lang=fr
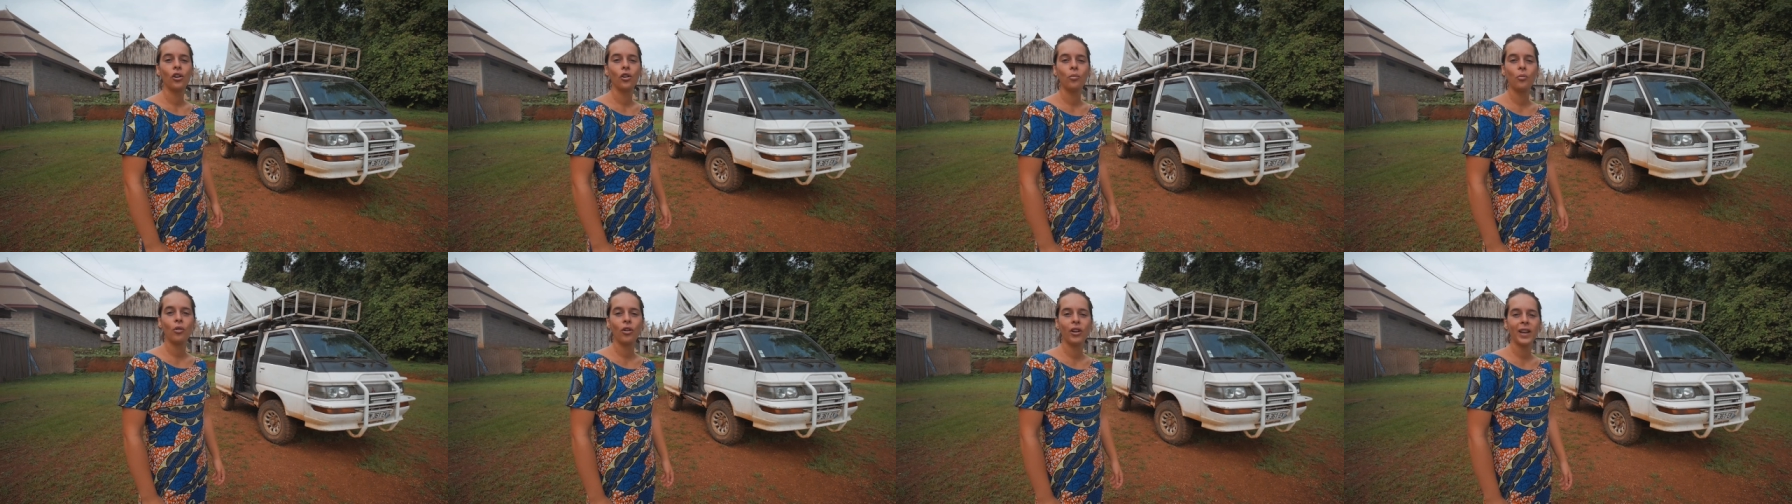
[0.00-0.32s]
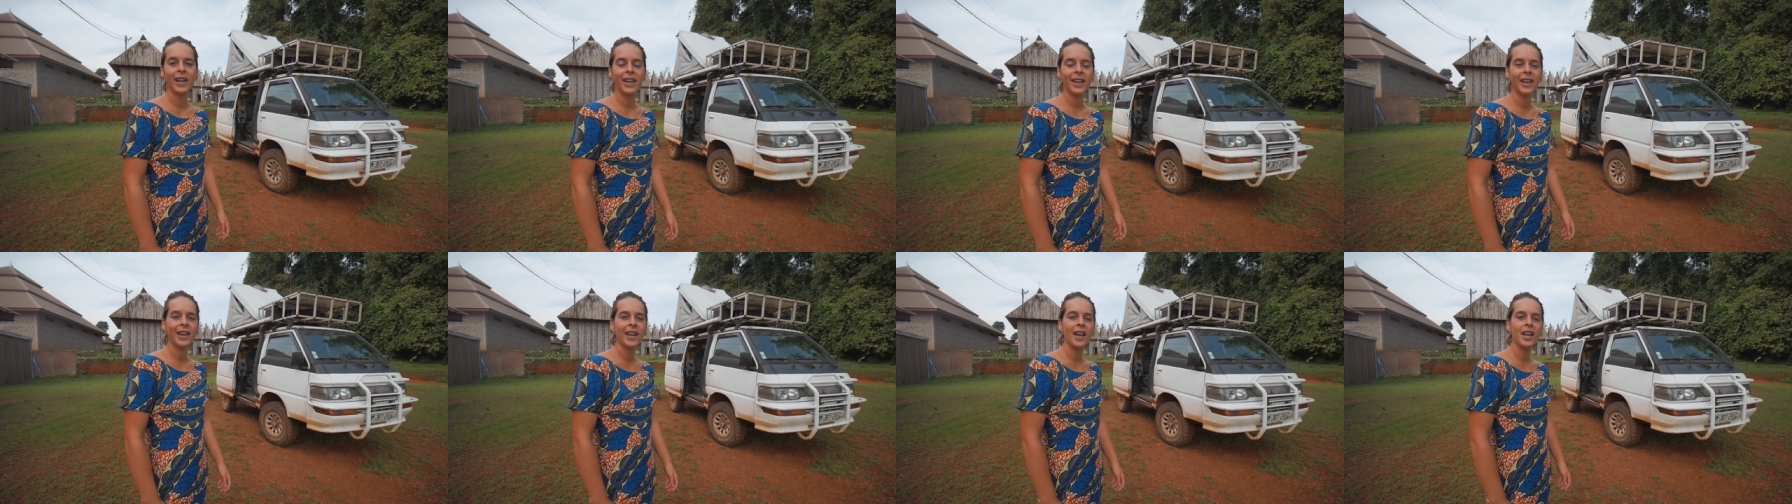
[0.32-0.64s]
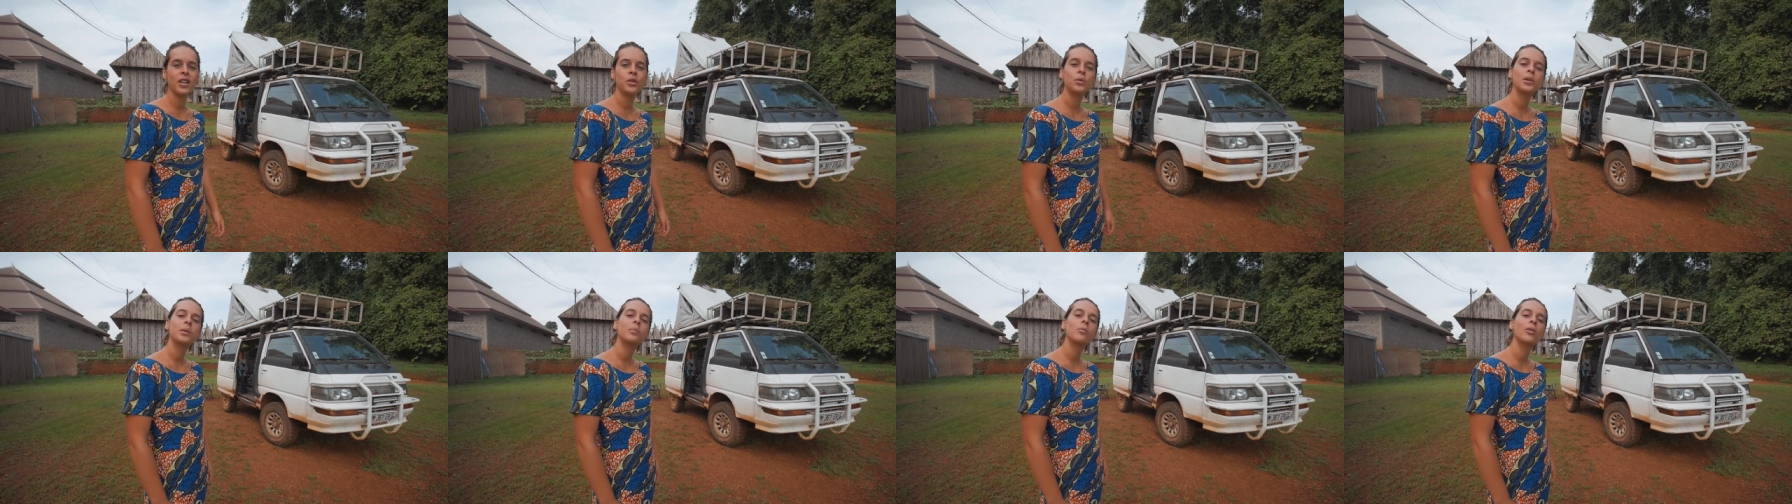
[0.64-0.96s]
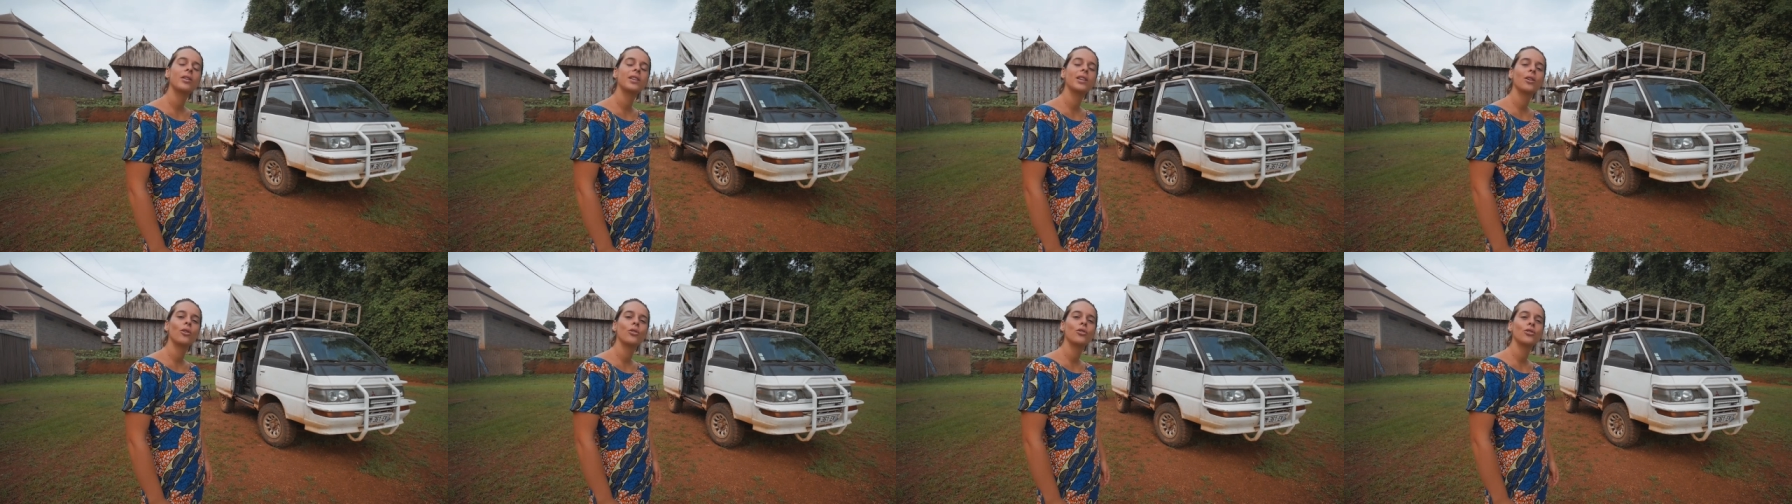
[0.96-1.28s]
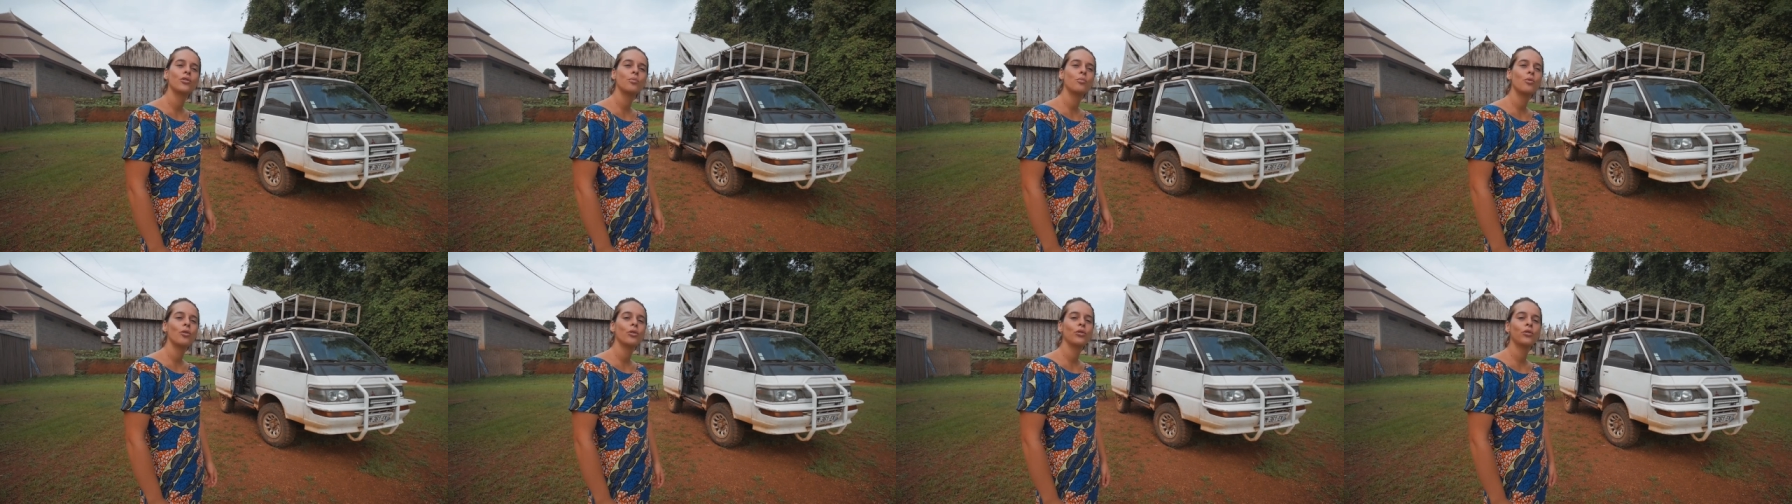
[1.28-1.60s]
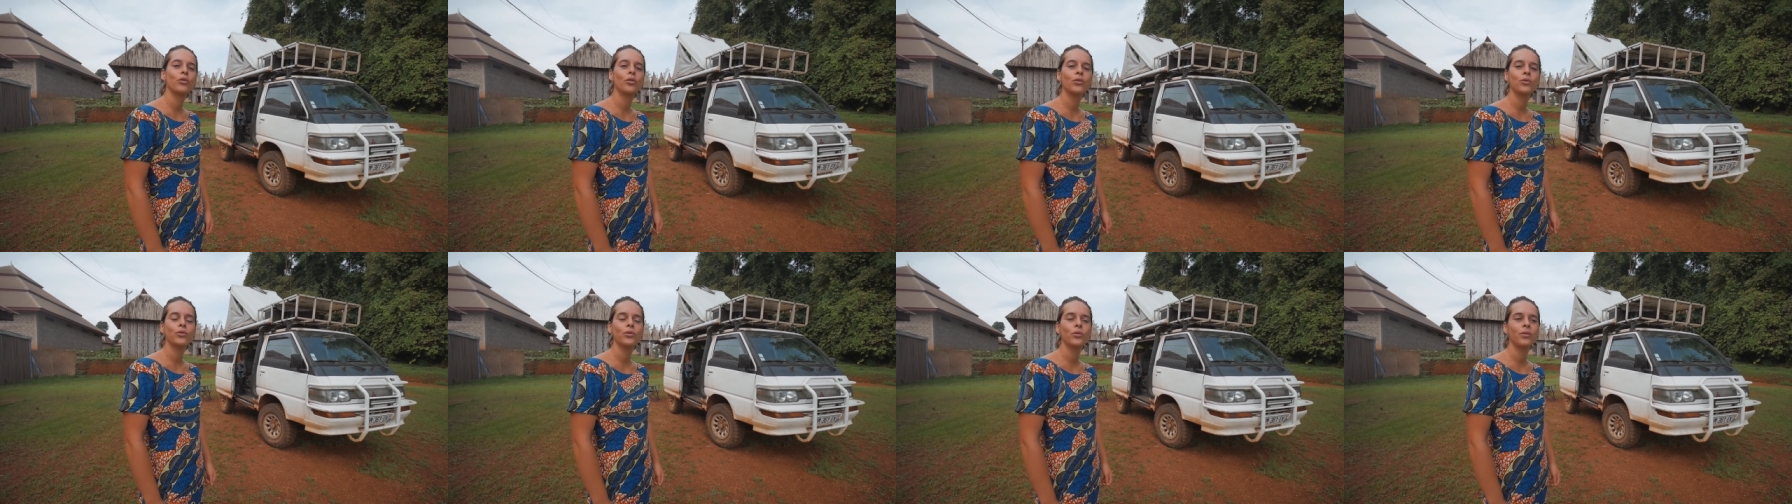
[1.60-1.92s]
Comment créer gratuitement des rangements
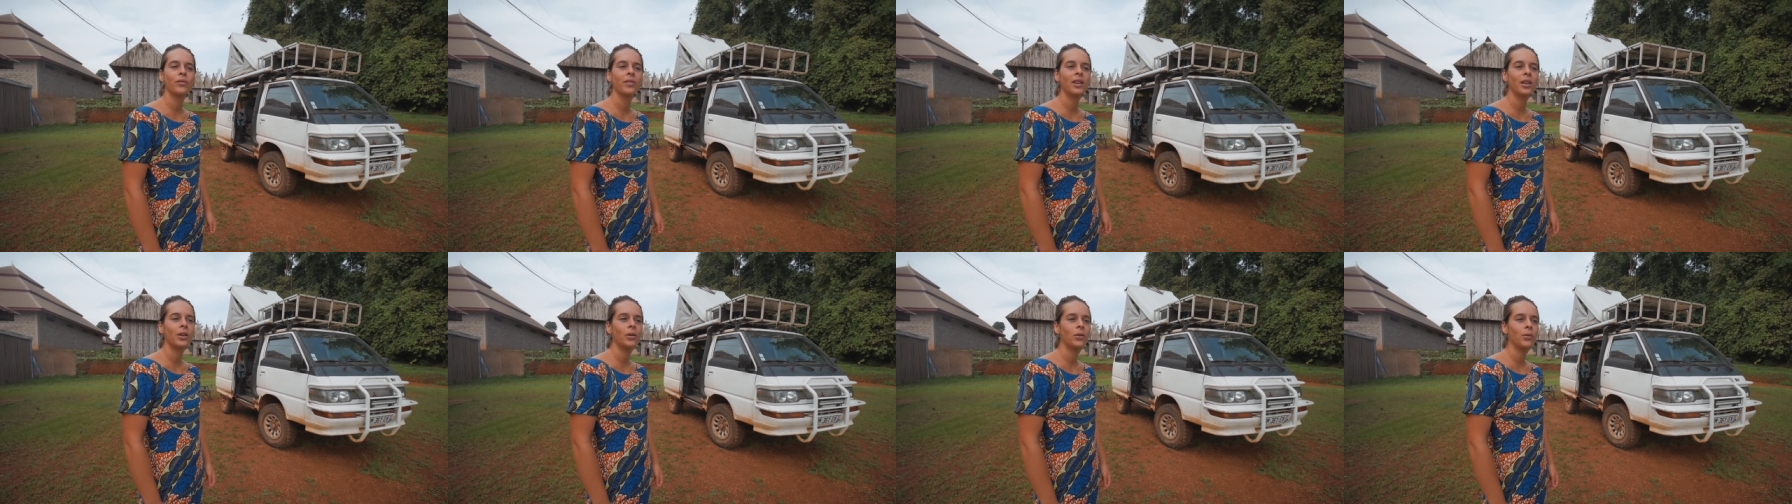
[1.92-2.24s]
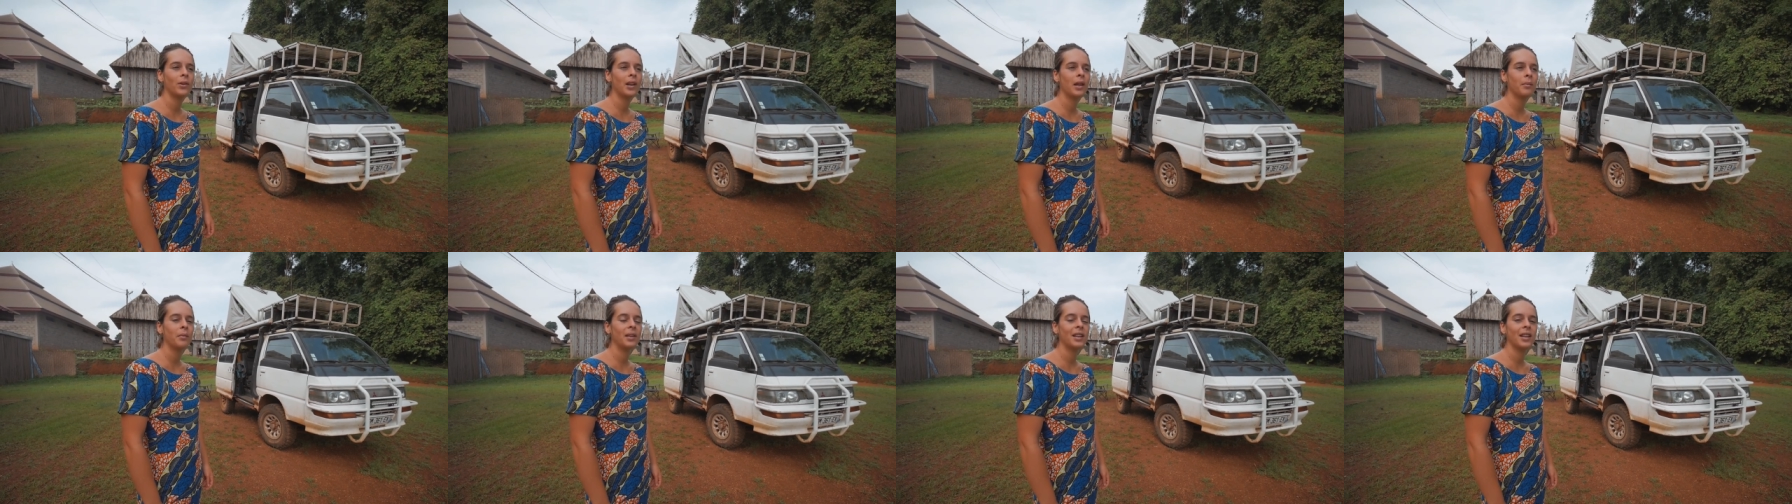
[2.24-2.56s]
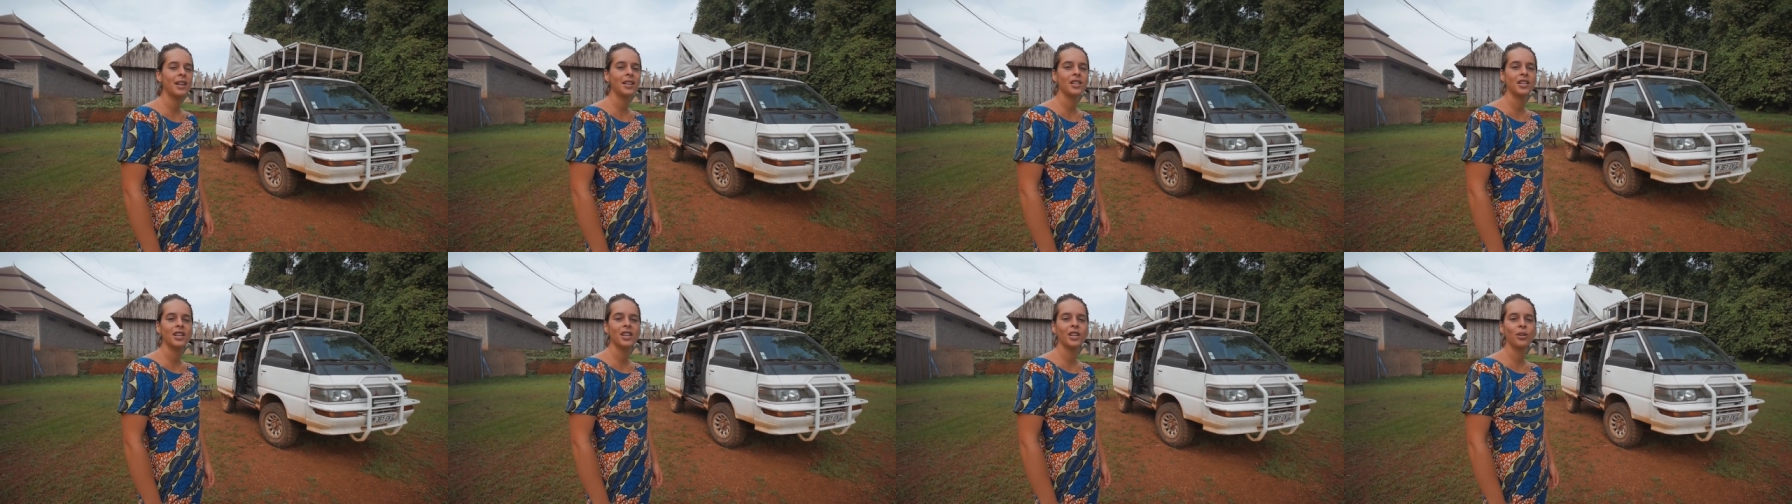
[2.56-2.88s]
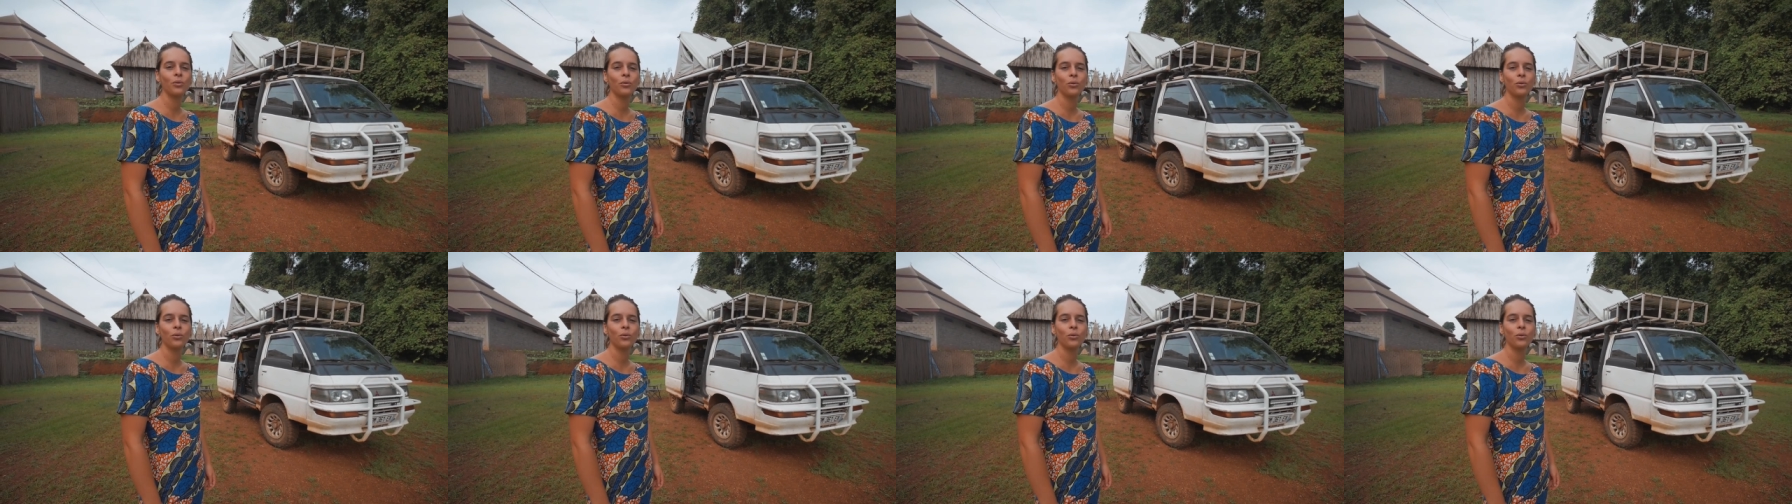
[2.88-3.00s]
dans son véhicule aménagé,